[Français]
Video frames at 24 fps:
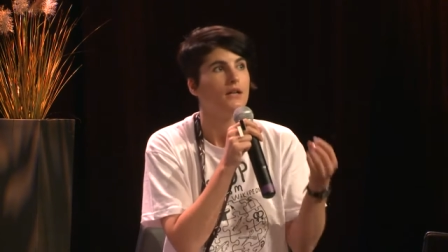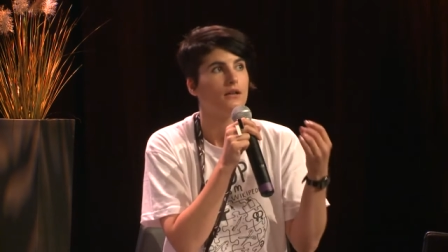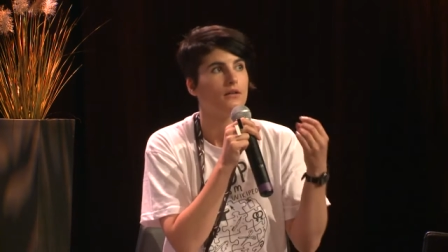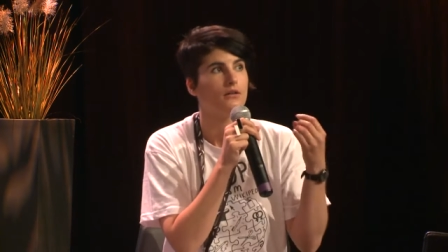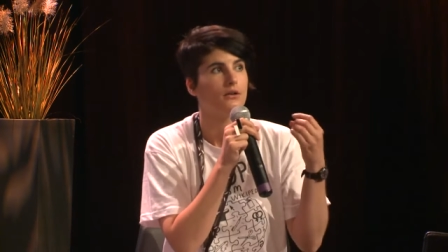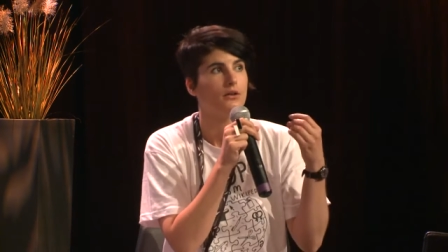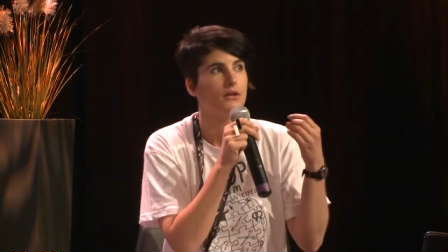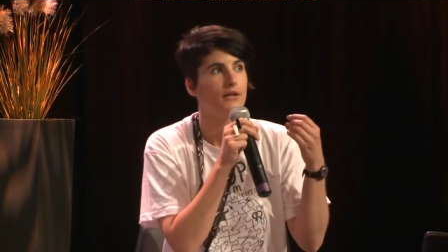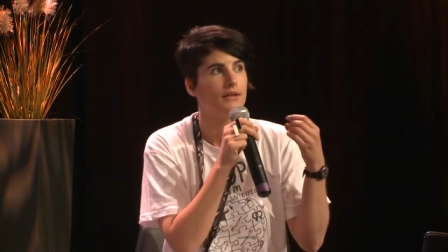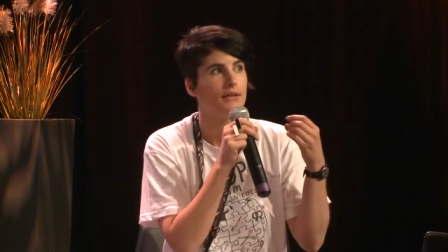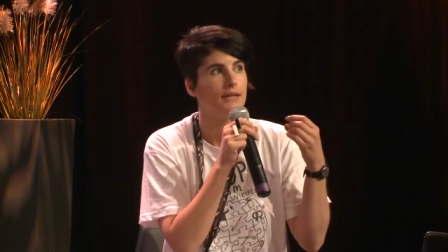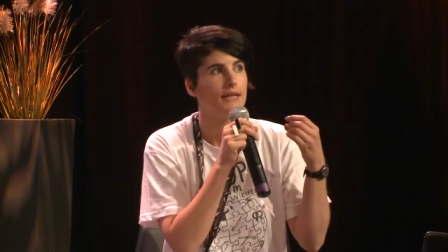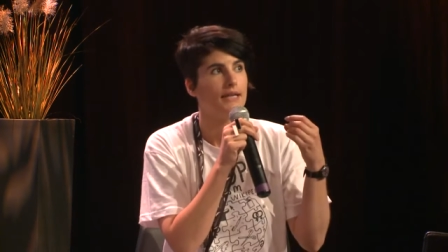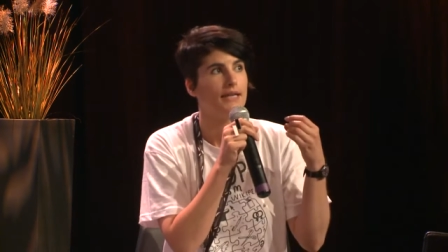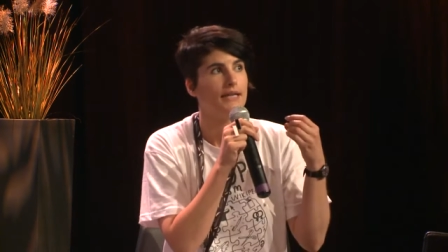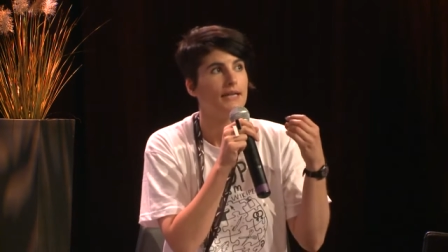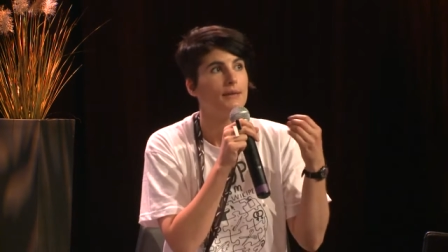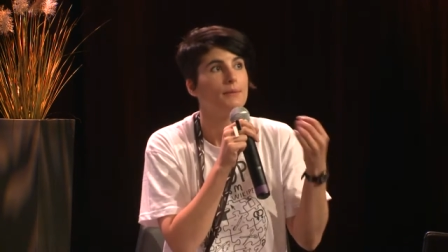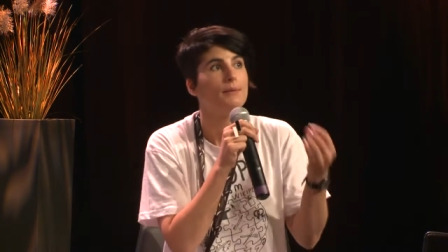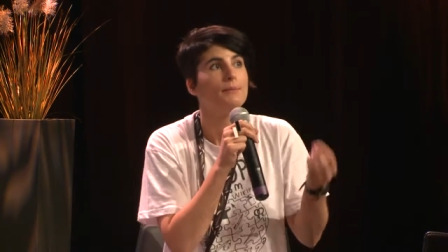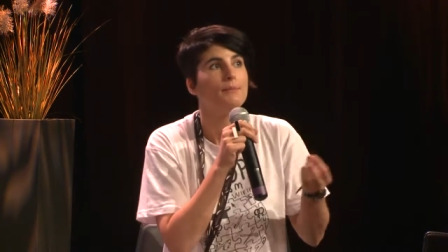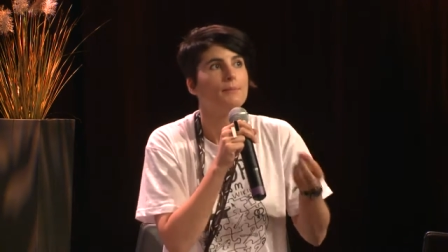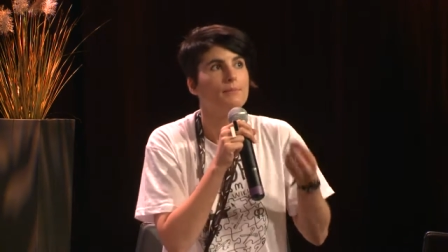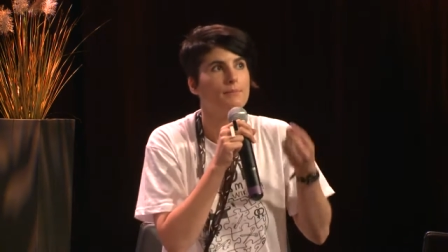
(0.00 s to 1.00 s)
Euh,
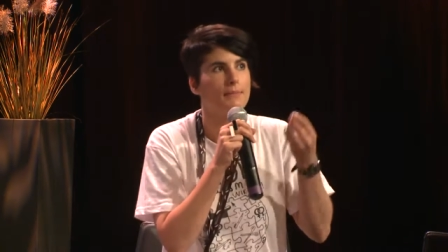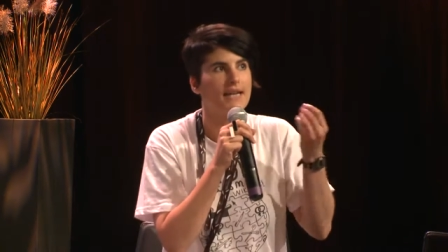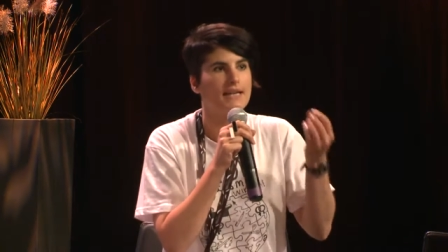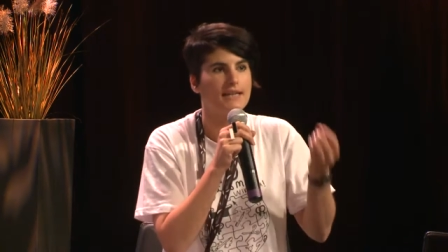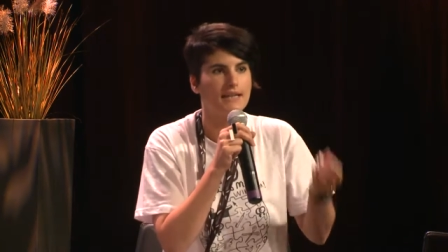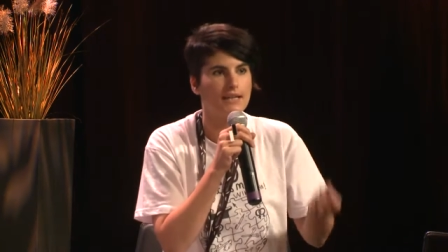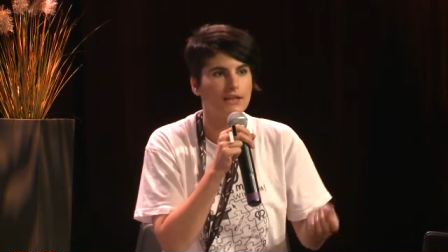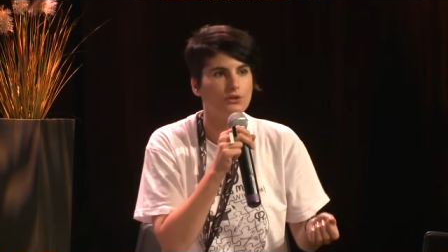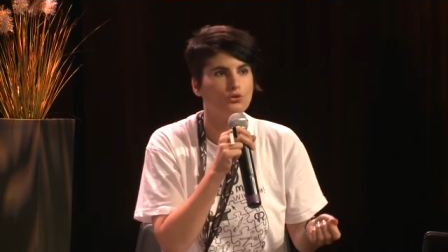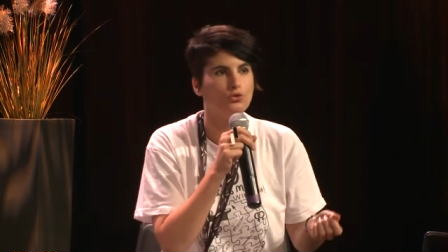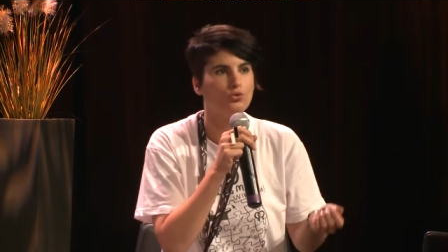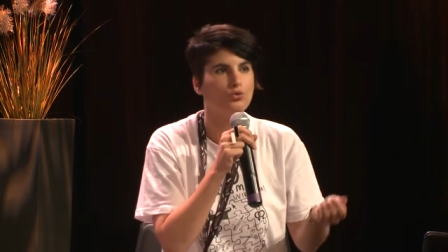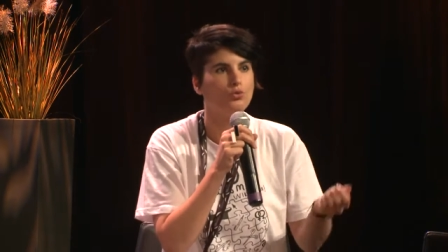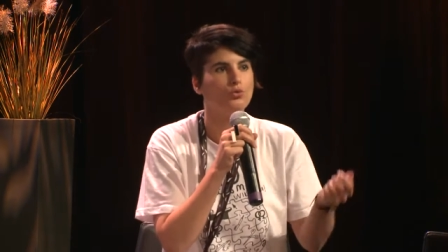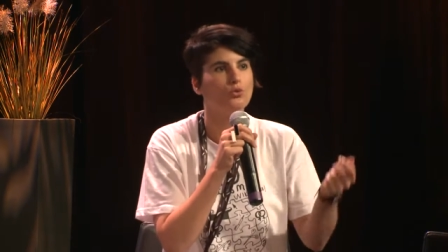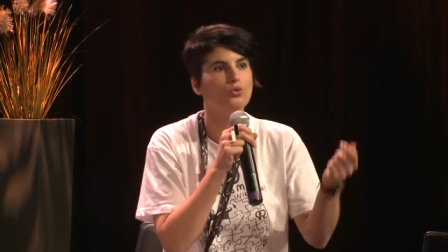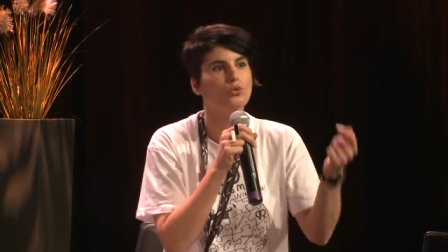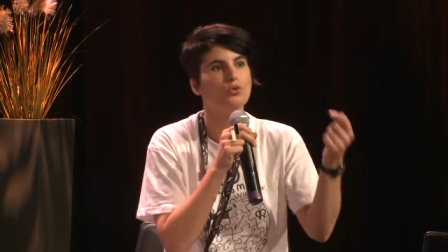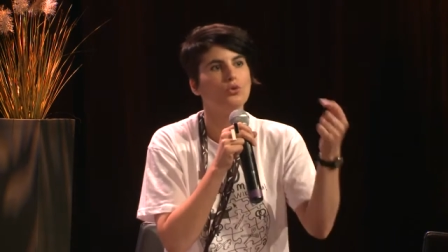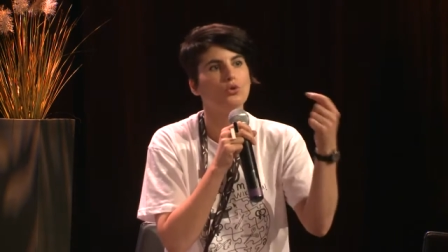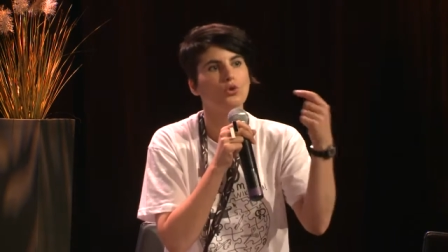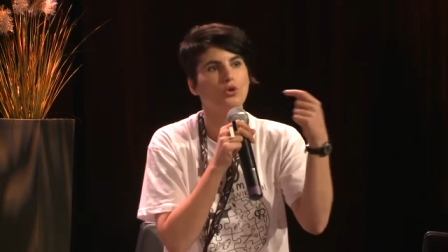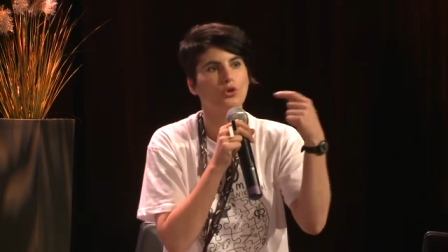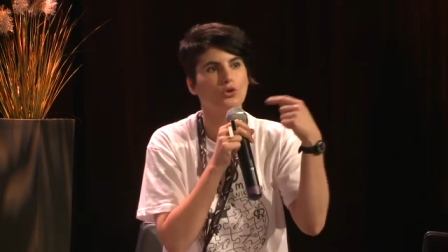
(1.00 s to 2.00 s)
et malgré
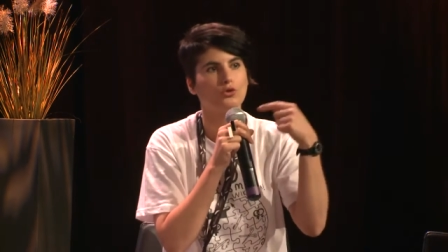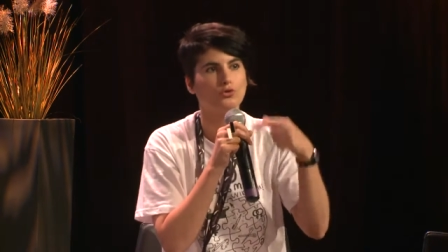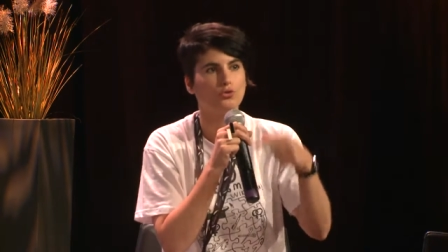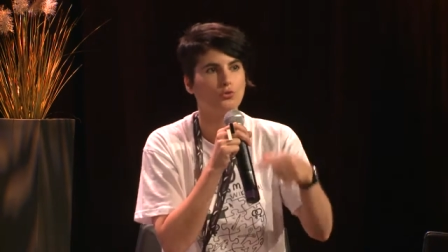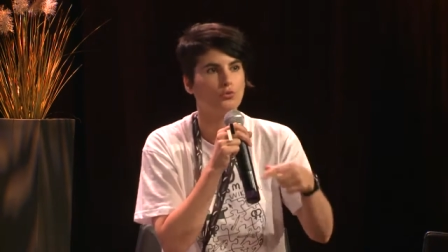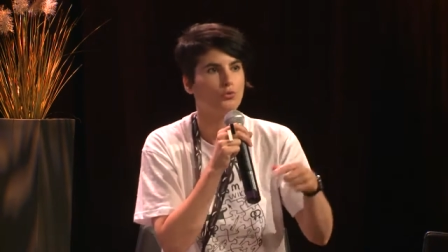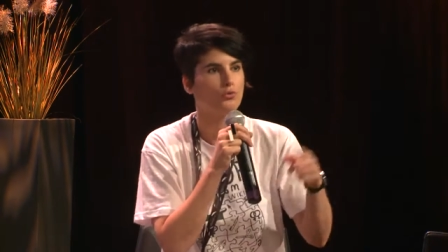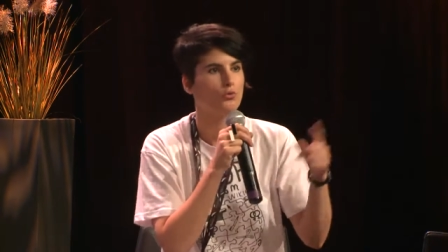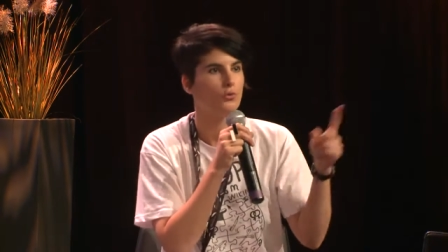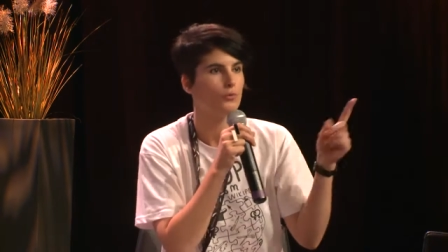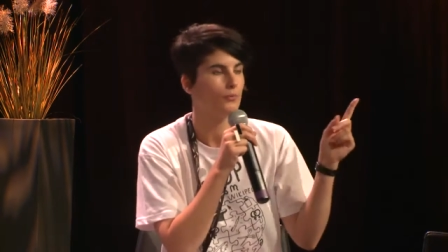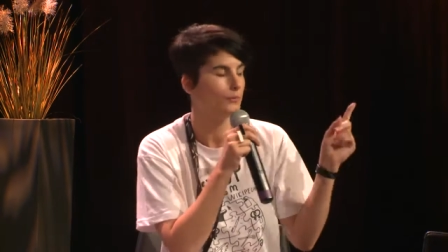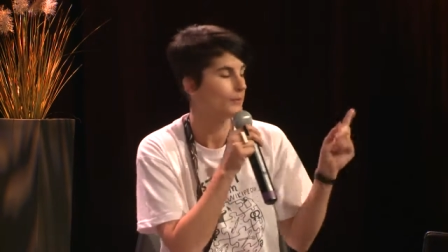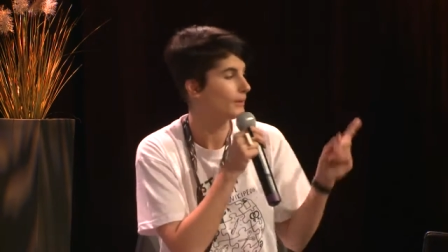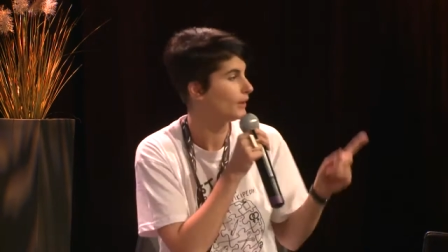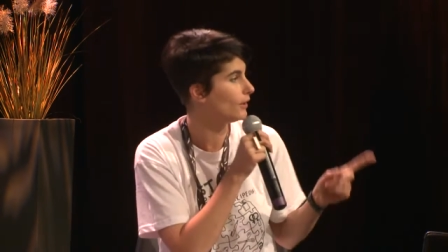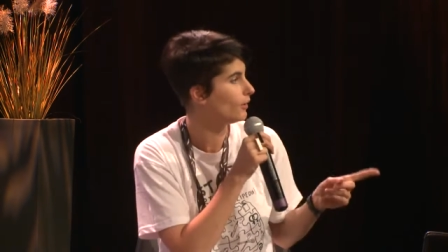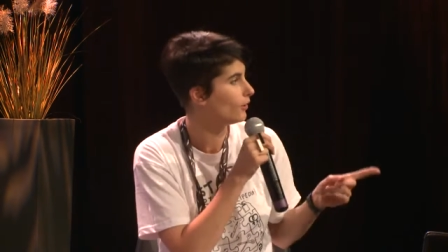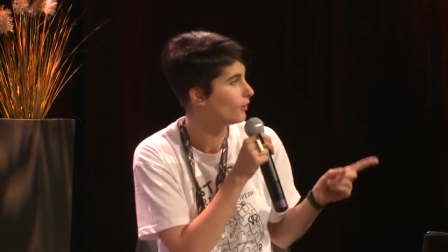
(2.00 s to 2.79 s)
tout, quand on,